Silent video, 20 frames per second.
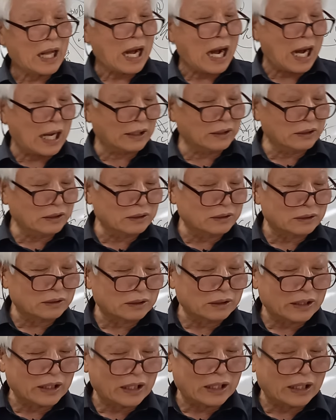
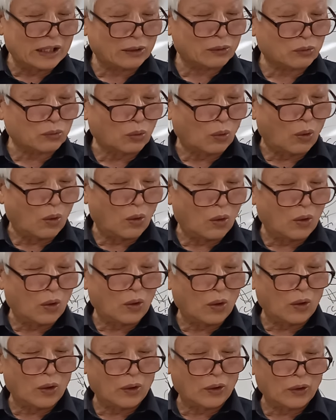하늘의
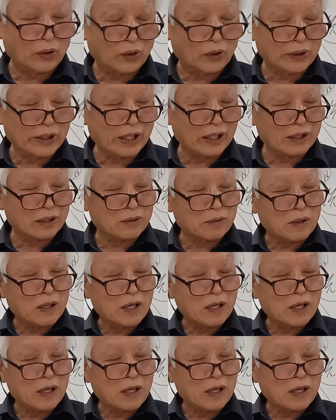도에